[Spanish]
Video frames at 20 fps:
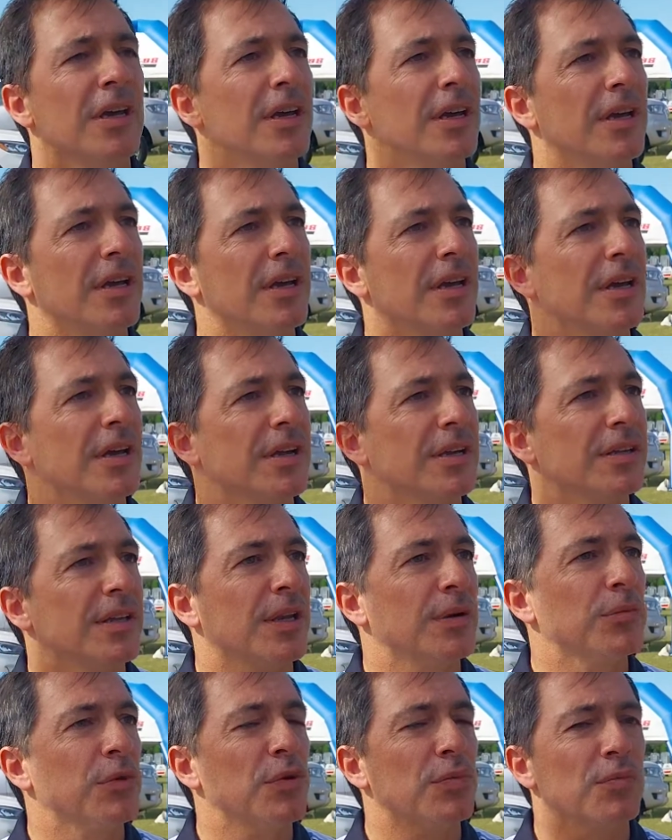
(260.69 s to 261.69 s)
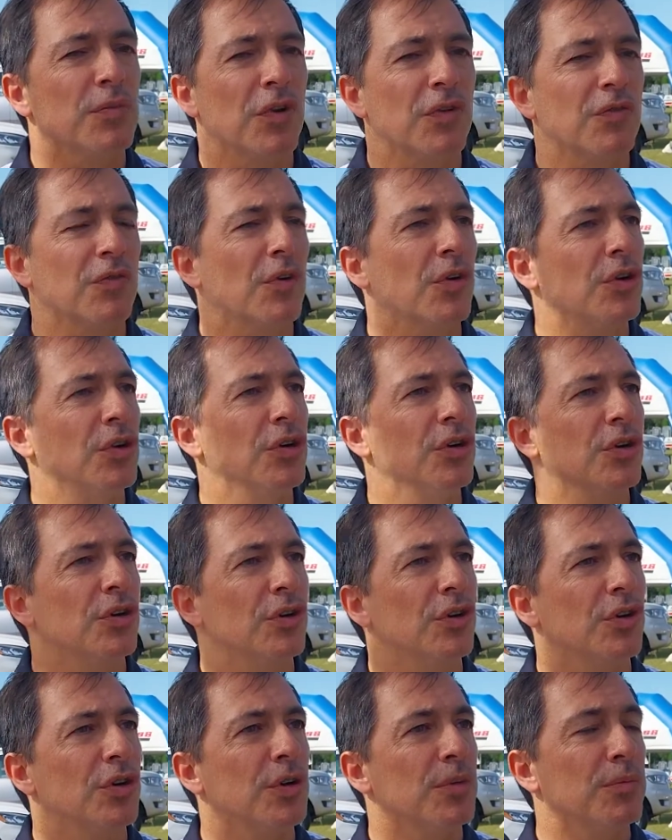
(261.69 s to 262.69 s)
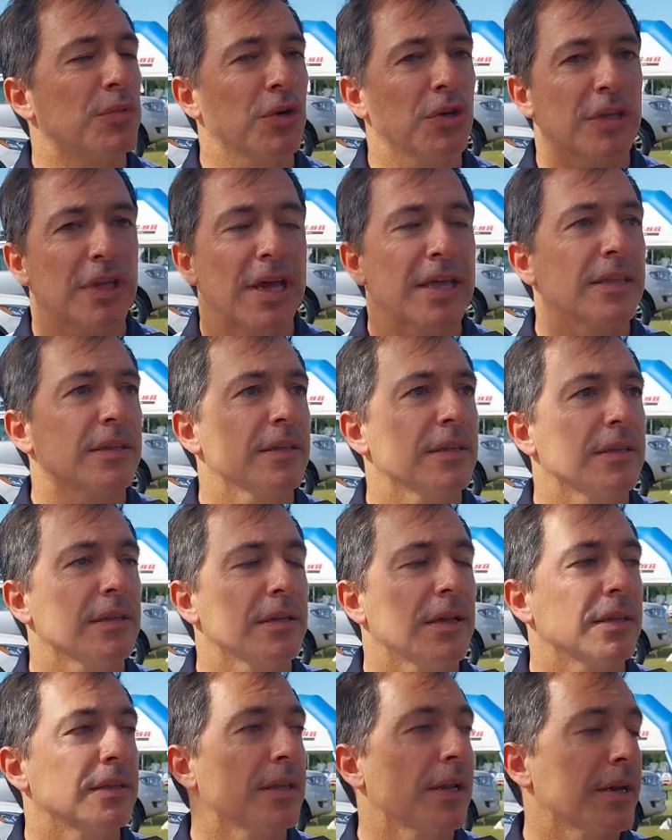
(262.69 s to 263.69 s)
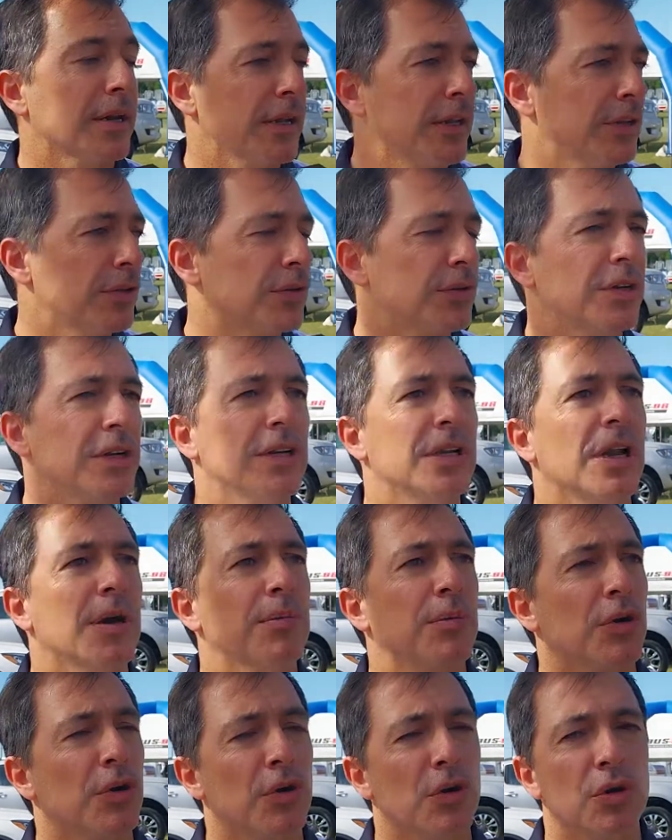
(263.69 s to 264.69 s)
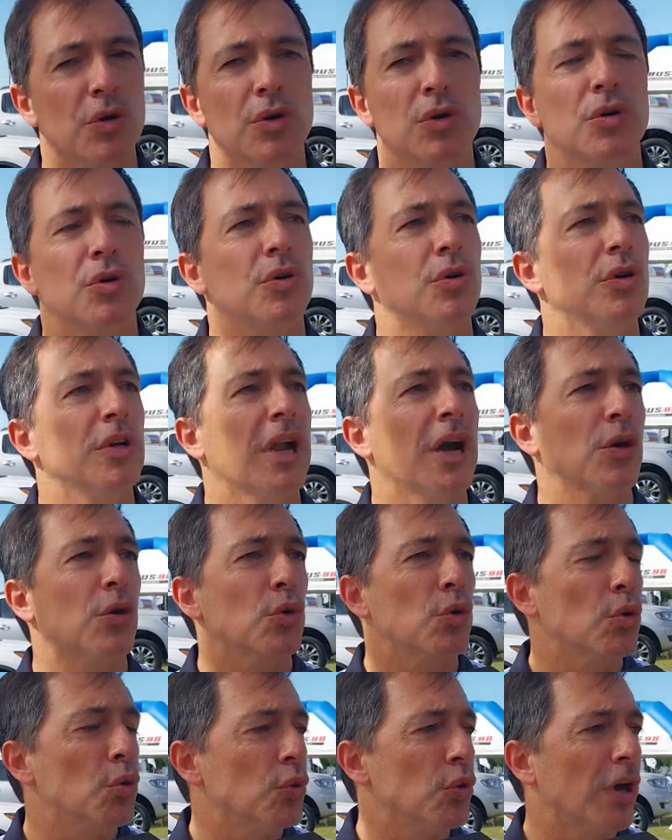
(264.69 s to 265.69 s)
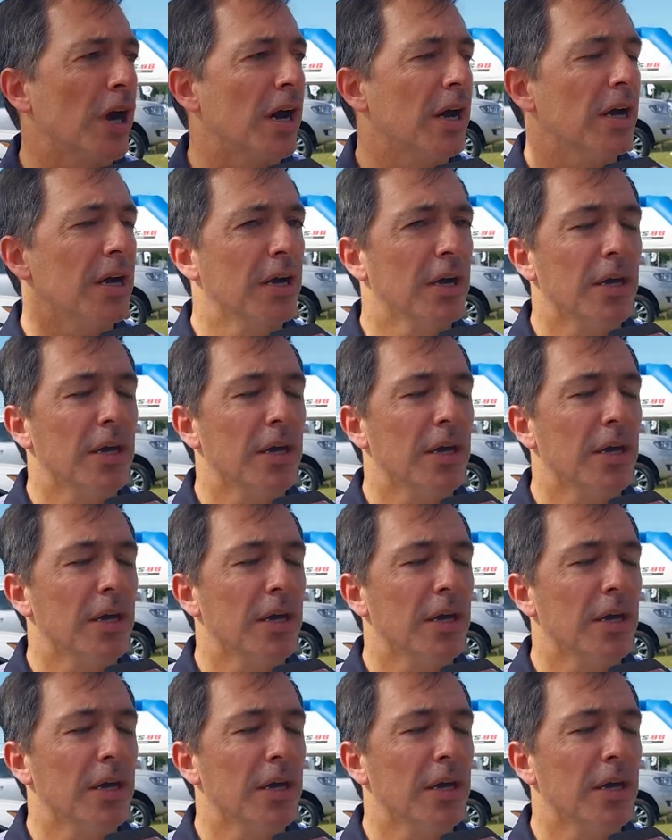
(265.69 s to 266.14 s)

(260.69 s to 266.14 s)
eh, que tenemos un portfolio importante de la Territory, la Bronco, la Cuga,